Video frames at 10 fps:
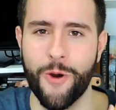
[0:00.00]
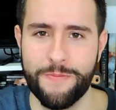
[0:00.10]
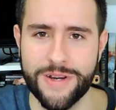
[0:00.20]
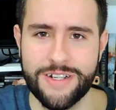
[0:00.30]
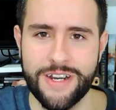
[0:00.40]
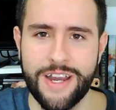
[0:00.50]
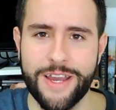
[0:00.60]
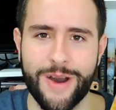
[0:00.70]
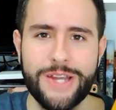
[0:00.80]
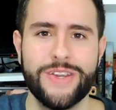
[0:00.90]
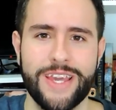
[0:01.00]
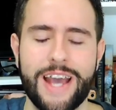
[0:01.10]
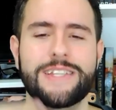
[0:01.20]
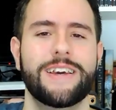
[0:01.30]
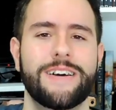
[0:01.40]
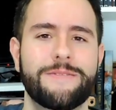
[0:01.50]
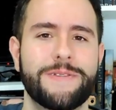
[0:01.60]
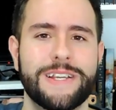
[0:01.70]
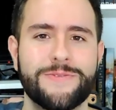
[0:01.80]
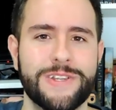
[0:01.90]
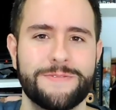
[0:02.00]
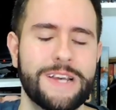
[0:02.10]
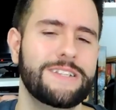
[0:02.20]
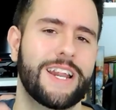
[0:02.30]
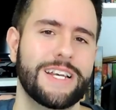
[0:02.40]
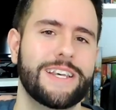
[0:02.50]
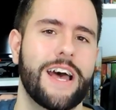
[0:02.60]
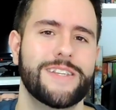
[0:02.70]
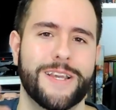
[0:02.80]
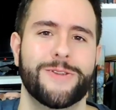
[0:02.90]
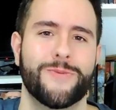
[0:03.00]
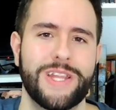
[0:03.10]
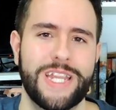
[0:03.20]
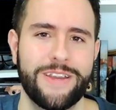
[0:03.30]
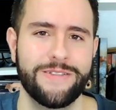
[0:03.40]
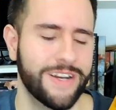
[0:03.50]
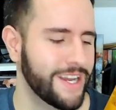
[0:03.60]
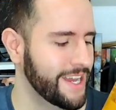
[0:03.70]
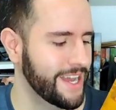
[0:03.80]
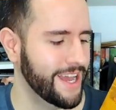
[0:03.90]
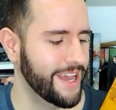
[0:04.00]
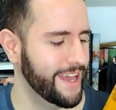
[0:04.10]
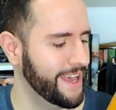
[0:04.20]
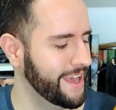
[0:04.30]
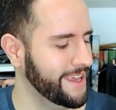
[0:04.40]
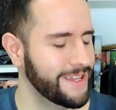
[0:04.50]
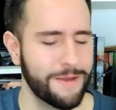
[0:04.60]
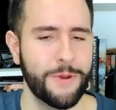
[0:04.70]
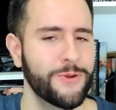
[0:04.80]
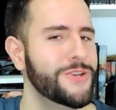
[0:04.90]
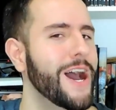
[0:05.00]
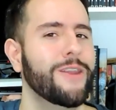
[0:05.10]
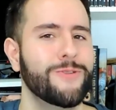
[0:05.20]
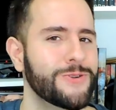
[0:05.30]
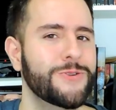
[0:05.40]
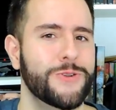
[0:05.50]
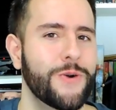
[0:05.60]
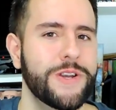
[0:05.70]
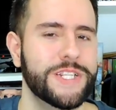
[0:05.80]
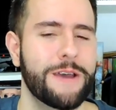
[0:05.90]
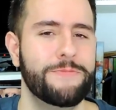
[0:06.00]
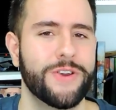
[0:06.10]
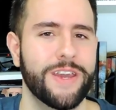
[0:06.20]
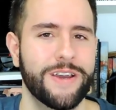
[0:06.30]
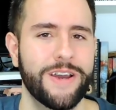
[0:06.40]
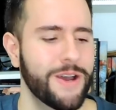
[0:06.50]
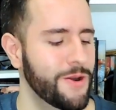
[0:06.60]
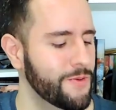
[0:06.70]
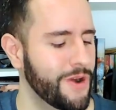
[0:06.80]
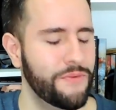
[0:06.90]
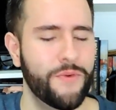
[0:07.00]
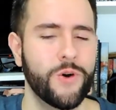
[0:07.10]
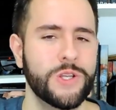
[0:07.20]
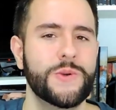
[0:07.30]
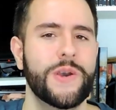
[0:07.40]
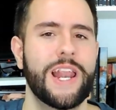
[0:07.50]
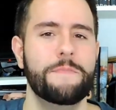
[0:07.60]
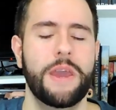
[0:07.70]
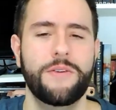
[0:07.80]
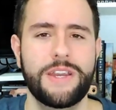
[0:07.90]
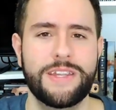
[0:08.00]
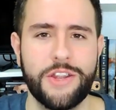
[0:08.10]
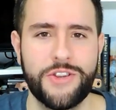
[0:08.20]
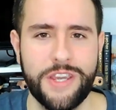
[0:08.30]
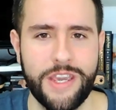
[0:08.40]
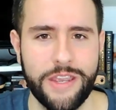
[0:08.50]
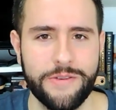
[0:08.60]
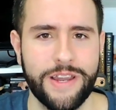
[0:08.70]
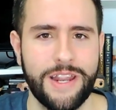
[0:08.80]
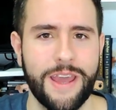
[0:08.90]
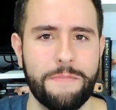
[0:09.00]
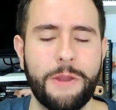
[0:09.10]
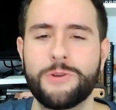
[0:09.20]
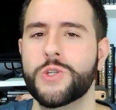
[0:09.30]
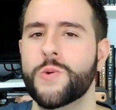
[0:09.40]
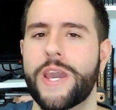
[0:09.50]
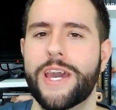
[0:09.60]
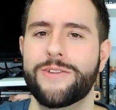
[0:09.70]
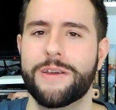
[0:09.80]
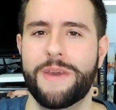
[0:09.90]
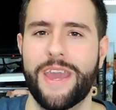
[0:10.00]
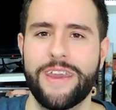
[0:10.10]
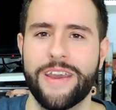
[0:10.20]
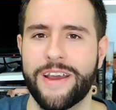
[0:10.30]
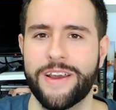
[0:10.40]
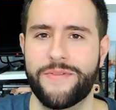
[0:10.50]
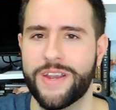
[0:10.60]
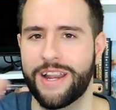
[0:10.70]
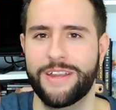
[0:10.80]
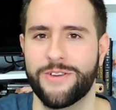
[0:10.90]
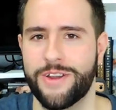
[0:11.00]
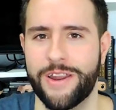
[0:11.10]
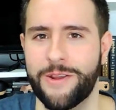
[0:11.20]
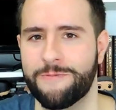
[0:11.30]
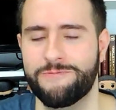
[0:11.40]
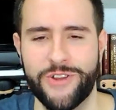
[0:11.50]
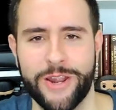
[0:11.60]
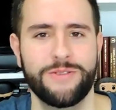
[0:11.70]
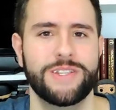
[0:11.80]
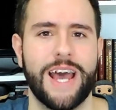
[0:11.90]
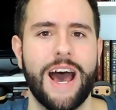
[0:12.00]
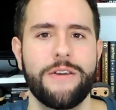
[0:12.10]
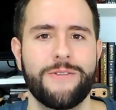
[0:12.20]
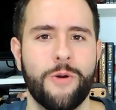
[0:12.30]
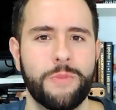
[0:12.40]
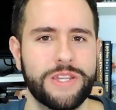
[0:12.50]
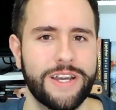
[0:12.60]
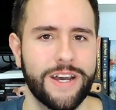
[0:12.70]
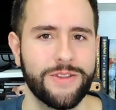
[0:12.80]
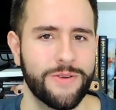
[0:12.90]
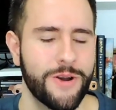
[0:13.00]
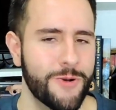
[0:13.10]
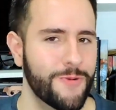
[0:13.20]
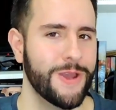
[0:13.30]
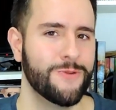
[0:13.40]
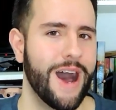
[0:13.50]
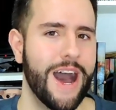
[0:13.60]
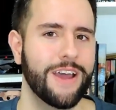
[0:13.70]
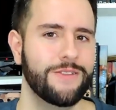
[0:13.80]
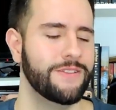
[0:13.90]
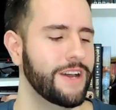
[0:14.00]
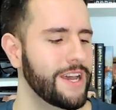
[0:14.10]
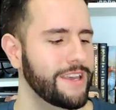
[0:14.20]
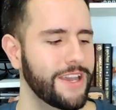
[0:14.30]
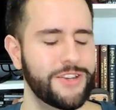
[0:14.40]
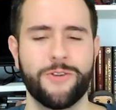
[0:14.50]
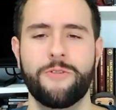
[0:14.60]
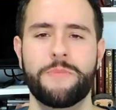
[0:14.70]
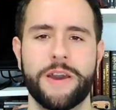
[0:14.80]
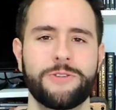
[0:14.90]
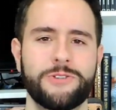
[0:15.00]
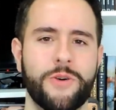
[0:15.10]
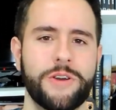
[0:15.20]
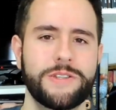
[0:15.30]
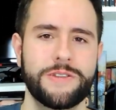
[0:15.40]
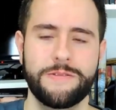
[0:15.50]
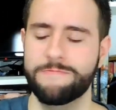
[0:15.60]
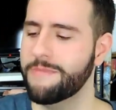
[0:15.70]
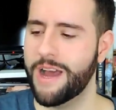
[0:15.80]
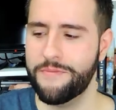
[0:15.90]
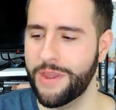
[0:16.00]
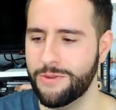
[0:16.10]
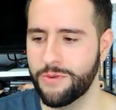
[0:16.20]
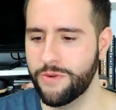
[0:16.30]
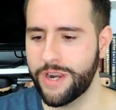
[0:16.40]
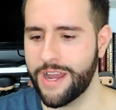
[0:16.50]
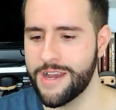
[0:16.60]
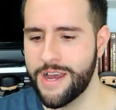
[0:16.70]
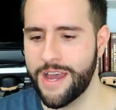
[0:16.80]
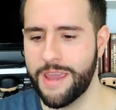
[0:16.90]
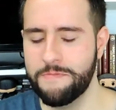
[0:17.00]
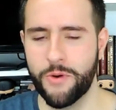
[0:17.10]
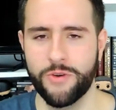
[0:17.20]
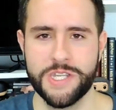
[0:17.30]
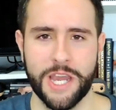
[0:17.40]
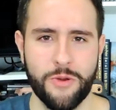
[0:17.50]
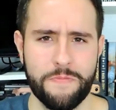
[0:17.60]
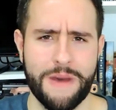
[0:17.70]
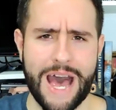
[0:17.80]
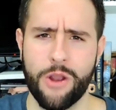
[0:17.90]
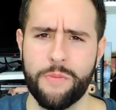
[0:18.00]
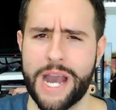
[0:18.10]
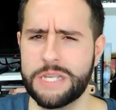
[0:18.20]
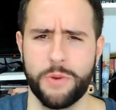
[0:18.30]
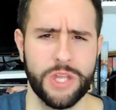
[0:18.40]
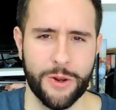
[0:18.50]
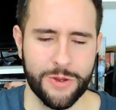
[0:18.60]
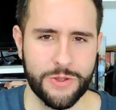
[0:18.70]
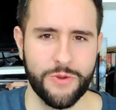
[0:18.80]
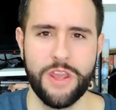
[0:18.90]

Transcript: roupa. Eu acho que essa é uma das coisas mais engraçadas aqui do quadrinho. É, e também os diálogos dos dois, né? Porque o Afonso ele é meio irritadinho, ele é meio zoeiro também. Fica ali toda hora tirando sarro, incomodando o Eduardo. E a gente acompanha os dois em uma aventura em busca do mago mais poderoso do